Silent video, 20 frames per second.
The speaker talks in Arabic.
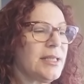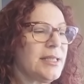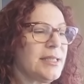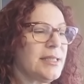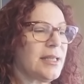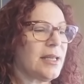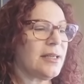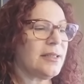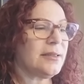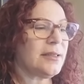
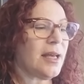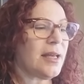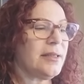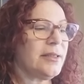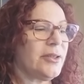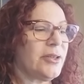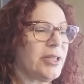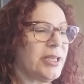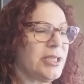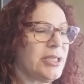
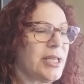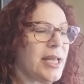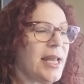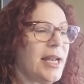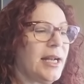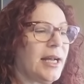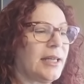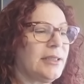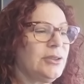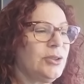السرطان
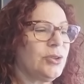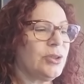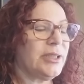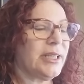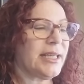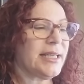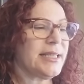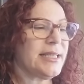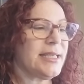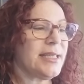الرجال عندهم
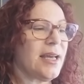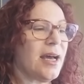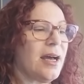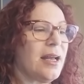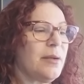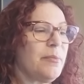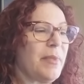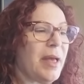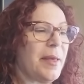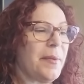
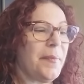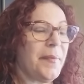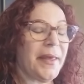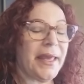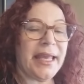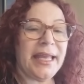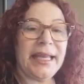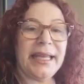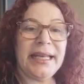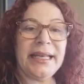اختيار ما
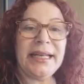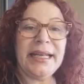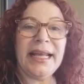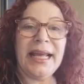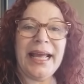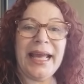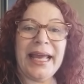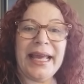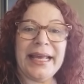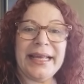بين
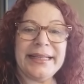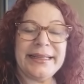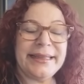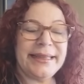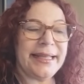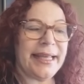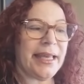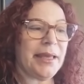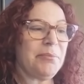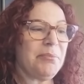
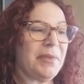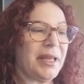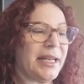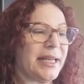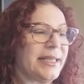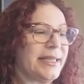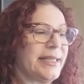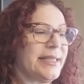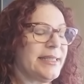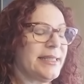اثنين من
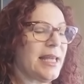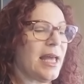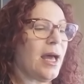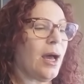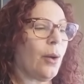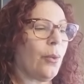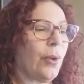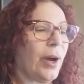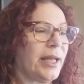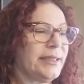
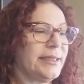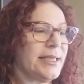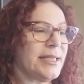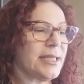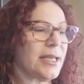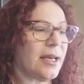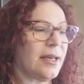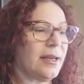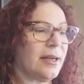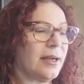النساء واحدة
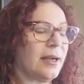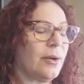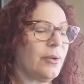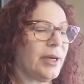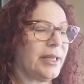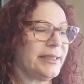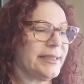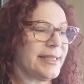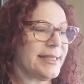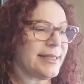شقرة
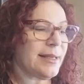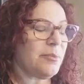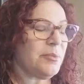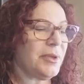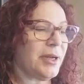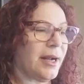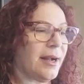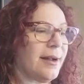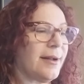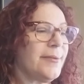واحدة
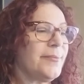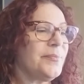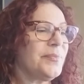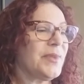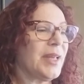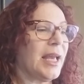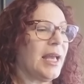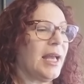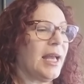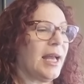سمرة
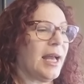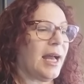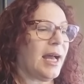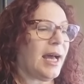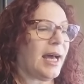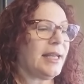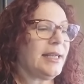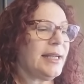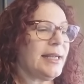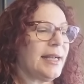
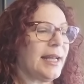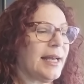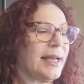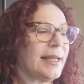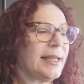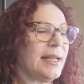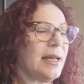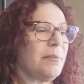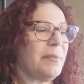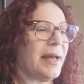على
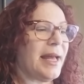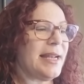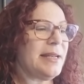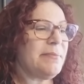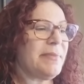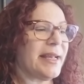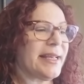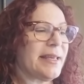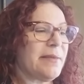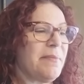الأغلب
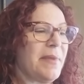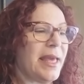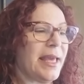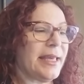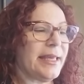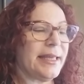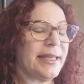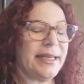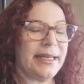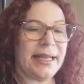قلبك
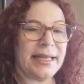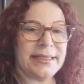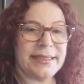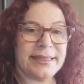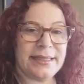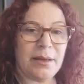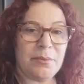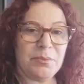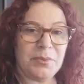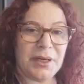مايل
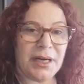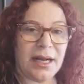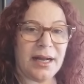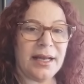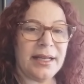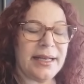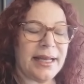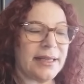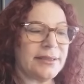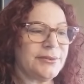
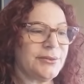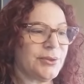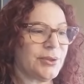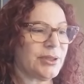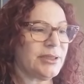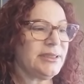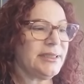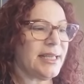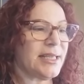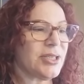للسمرة لأنه
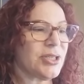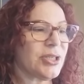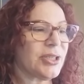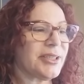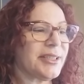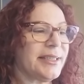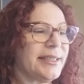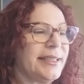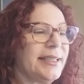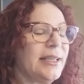عندها
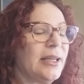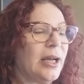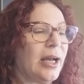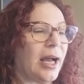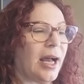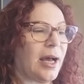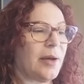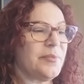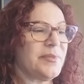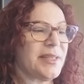شغل
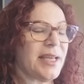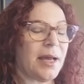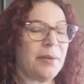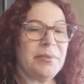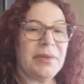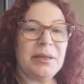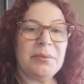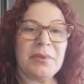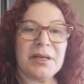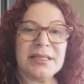عم
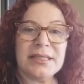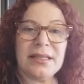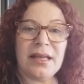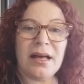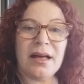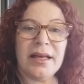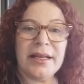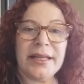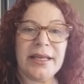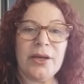تعمل
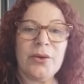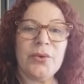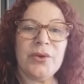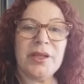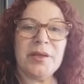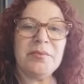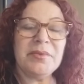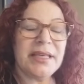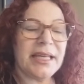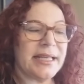مصاري
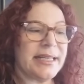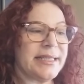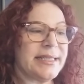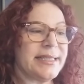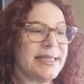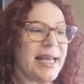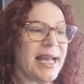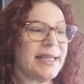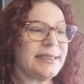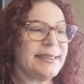ويمكن
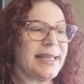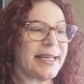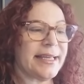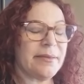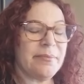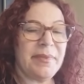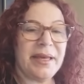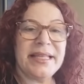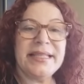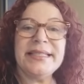تساعدك
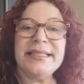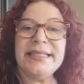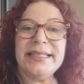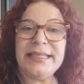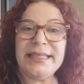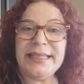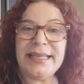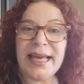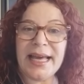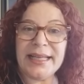
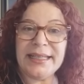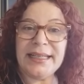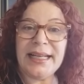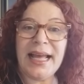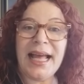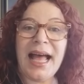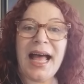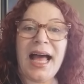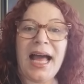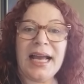ماديا
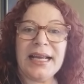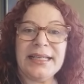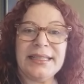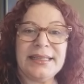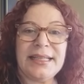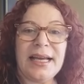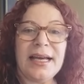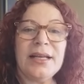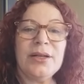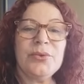
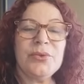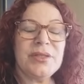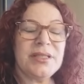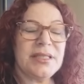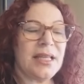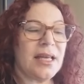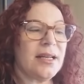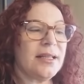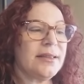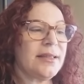أكثر
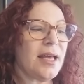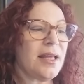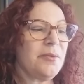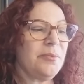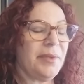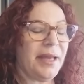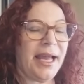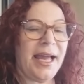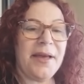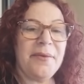
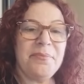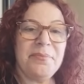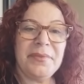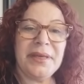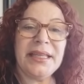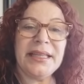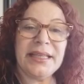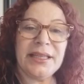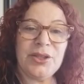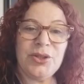والسرطان بحب
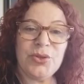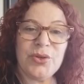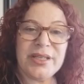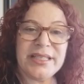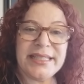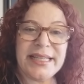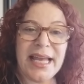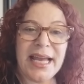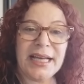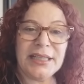مين إنه
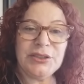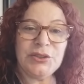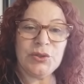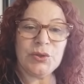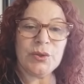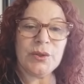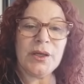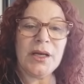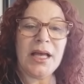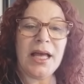
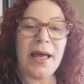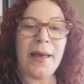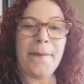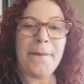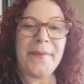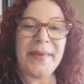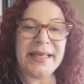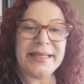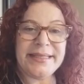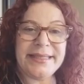يساعده
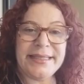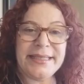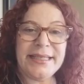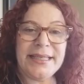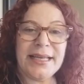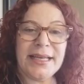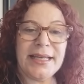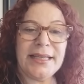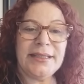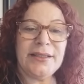
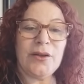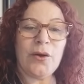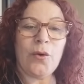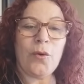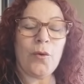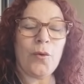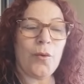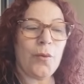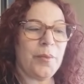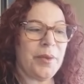ماديا
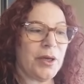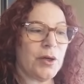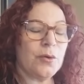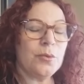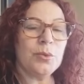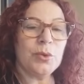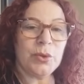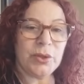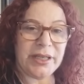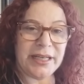
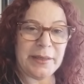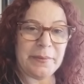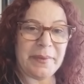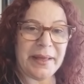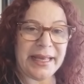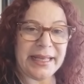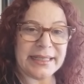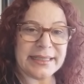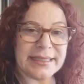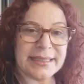وبأمور
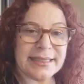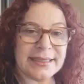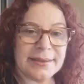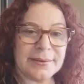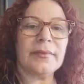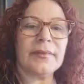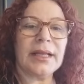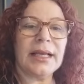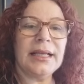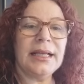البيت
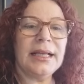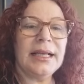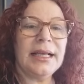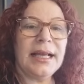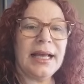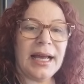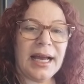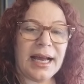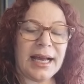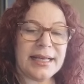
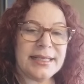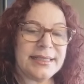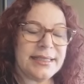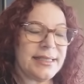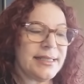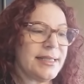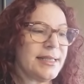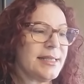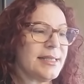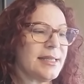
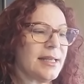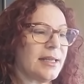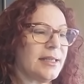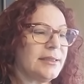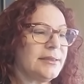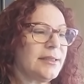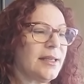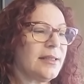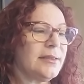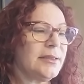عزيز
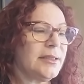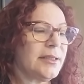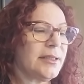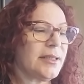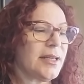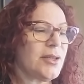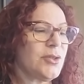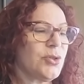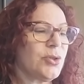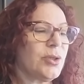السرطان
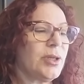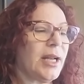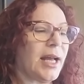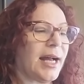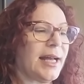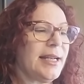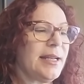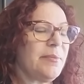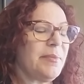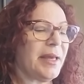الرجل
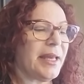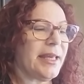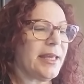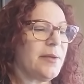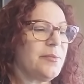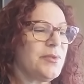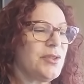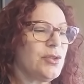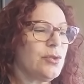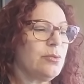على ما
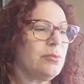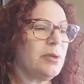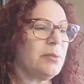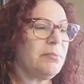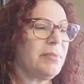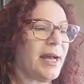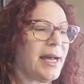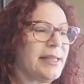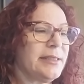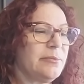يبدو
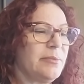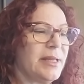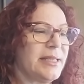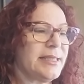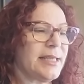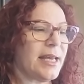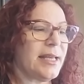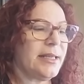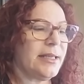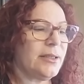من بعد ما
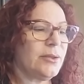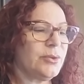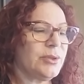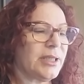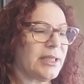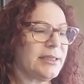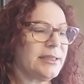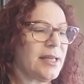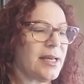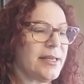تقرر
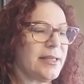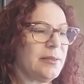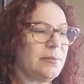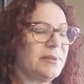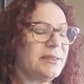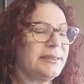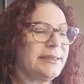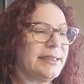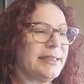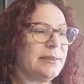وتختار
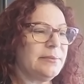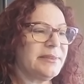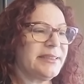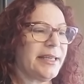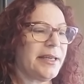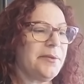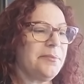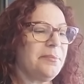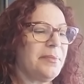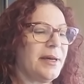البنت اللي
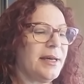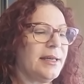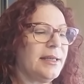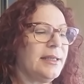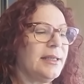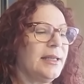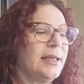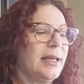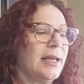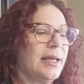بتحبها